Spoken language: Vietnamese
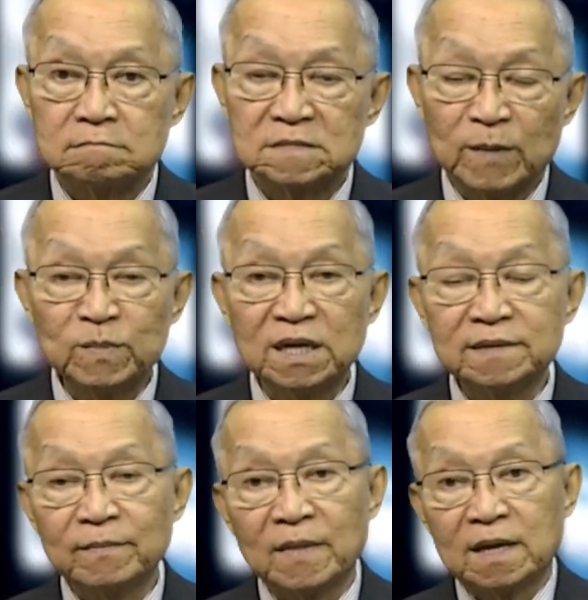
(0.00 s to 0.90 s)
chấm dứt.
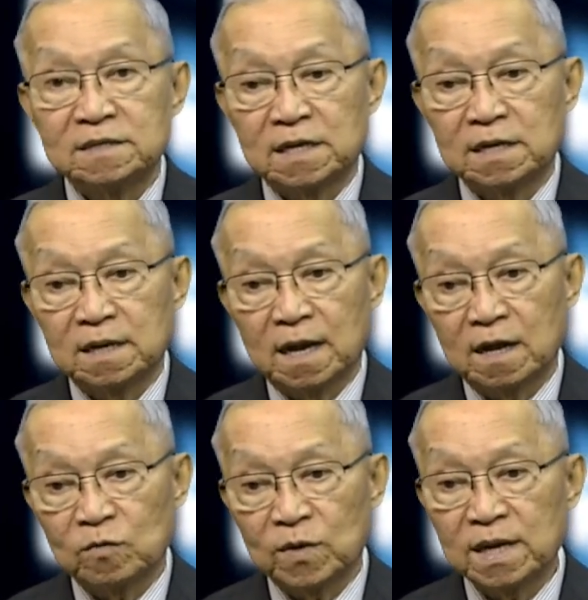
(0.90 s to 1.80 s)
Xin
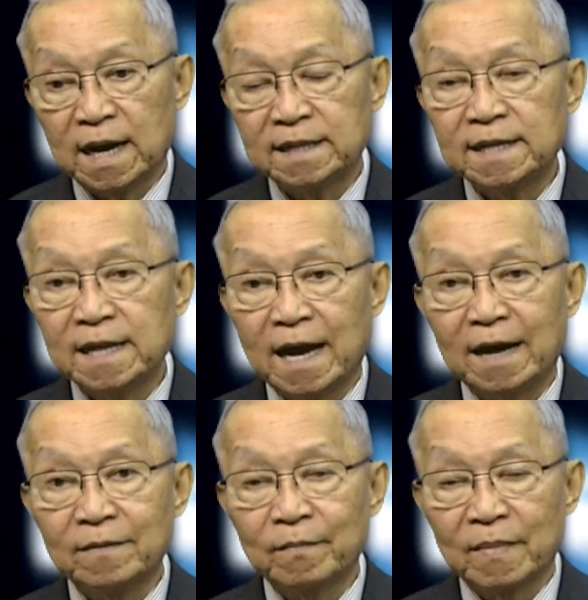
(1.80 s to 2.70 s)
quý khán thính
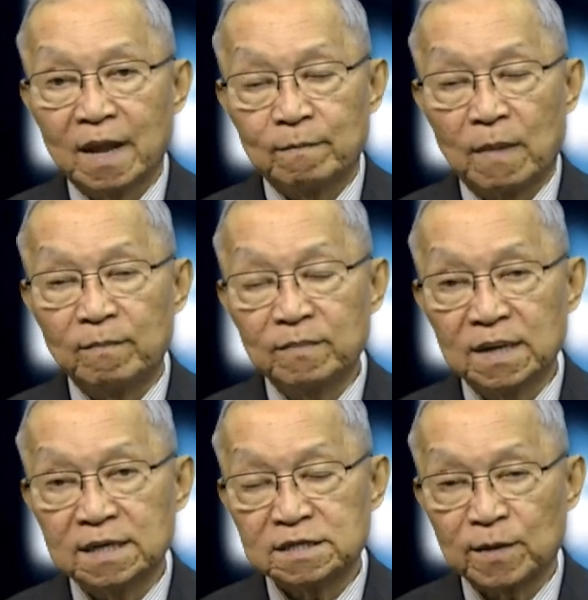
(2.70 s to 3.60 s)
giả bấm
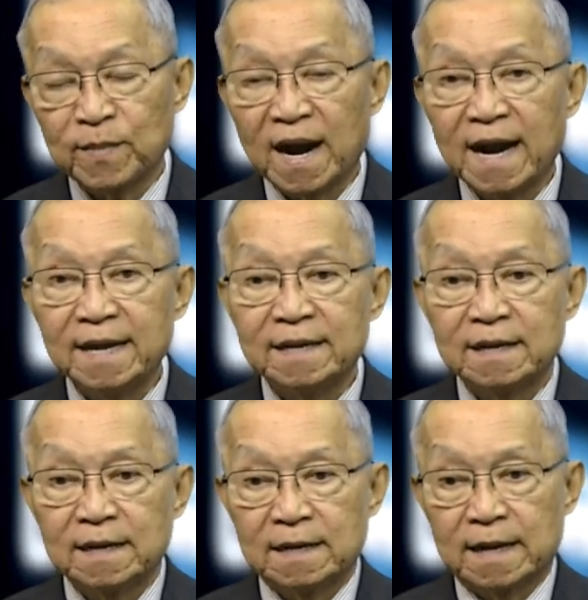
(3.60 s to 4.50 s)
subscribe
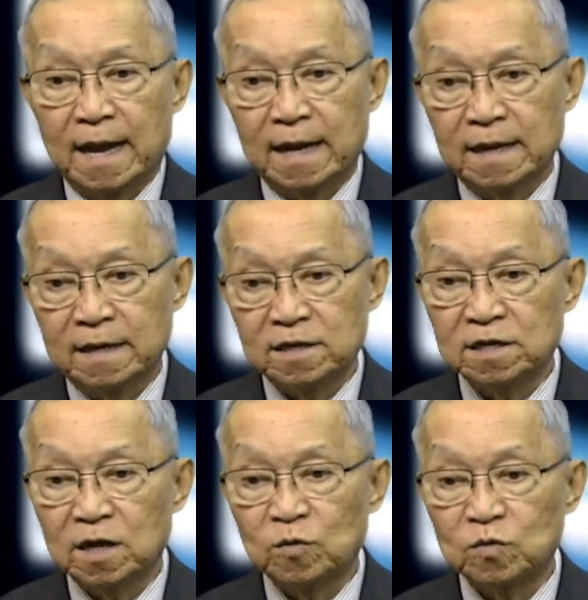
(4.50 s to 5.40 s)
để chương
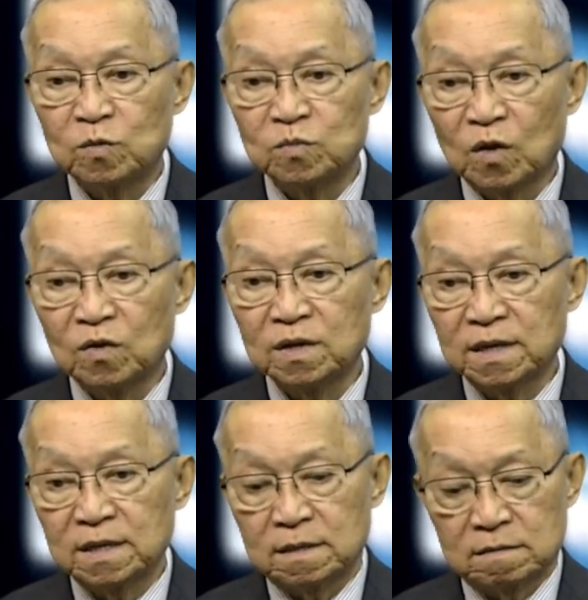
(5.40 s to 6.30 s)
trình của chúng tôi
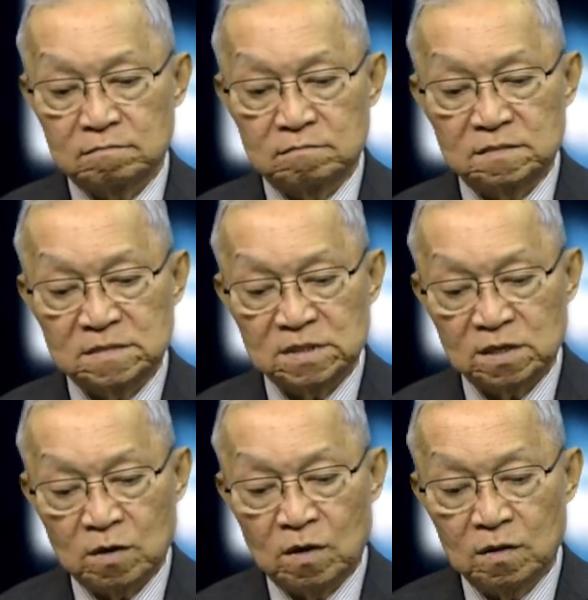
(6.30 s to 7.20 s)

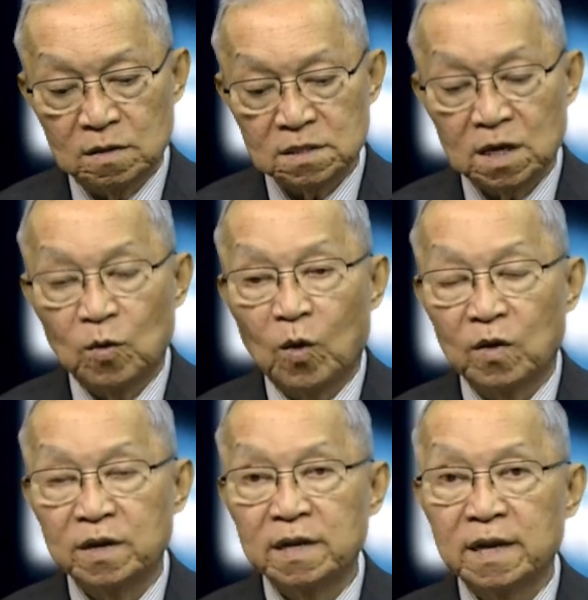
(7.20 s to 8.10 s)
có cơ
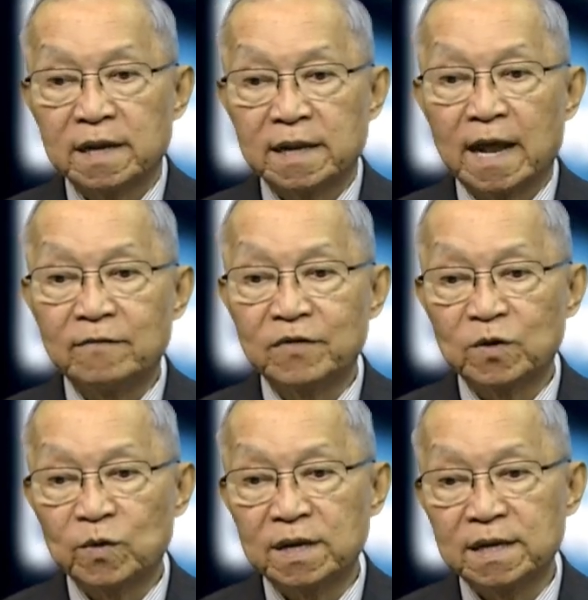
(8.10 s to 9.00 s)
hội đến với
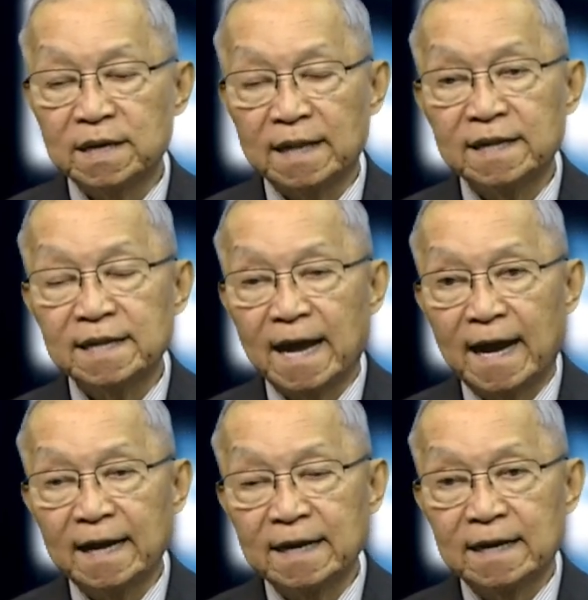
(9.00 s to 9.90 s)
quý khán thính
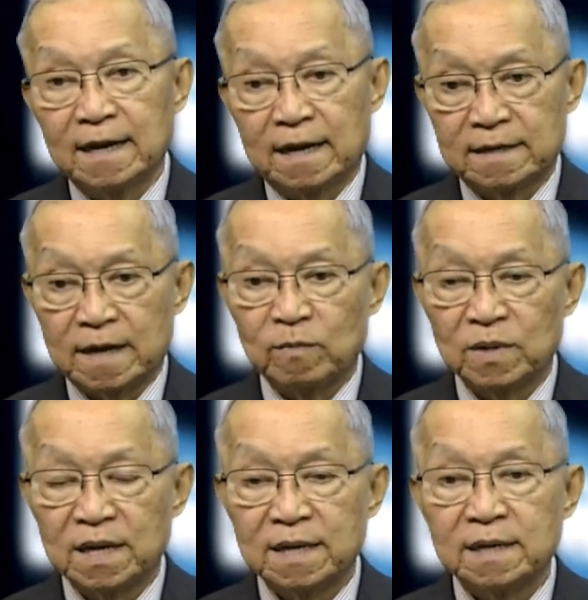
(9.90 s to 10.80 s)
giả trong
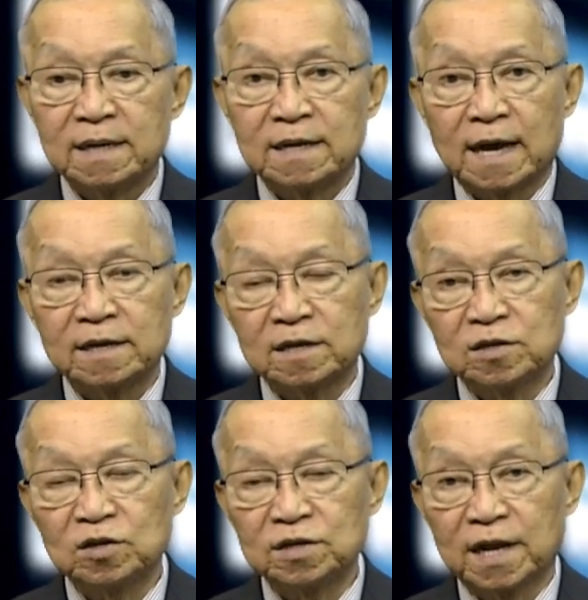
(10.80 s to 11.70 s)
các cái
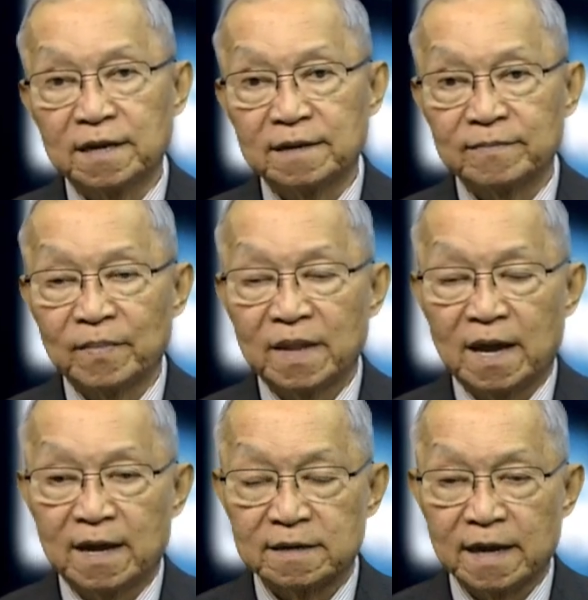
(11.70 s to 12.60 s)
chương trình
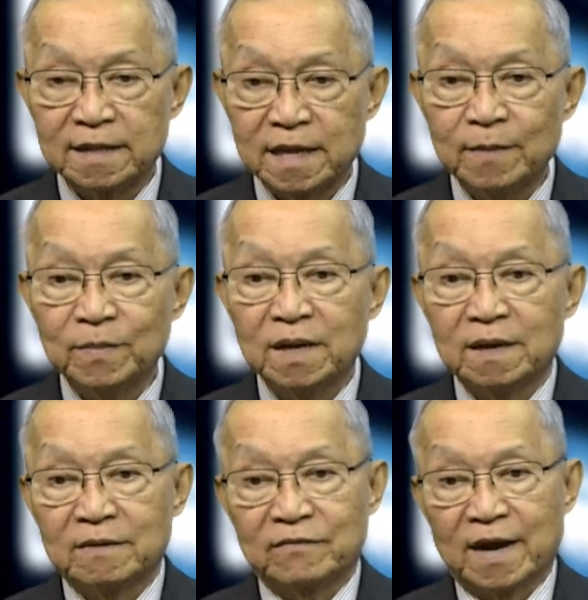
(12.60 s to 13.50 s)
kế tiếp,
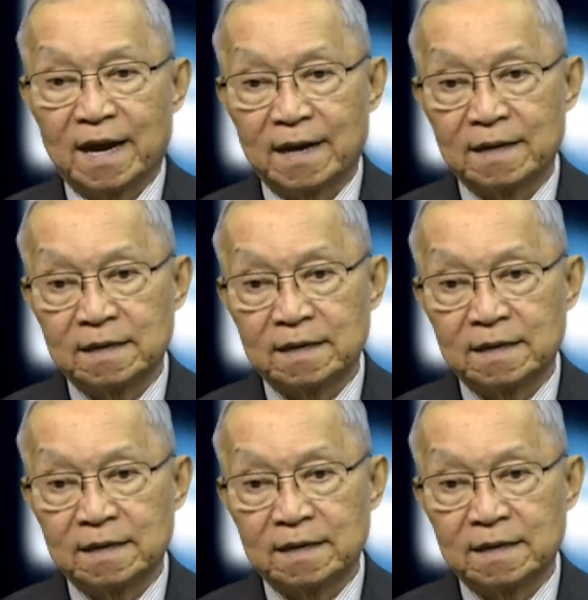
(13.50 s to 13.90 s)
và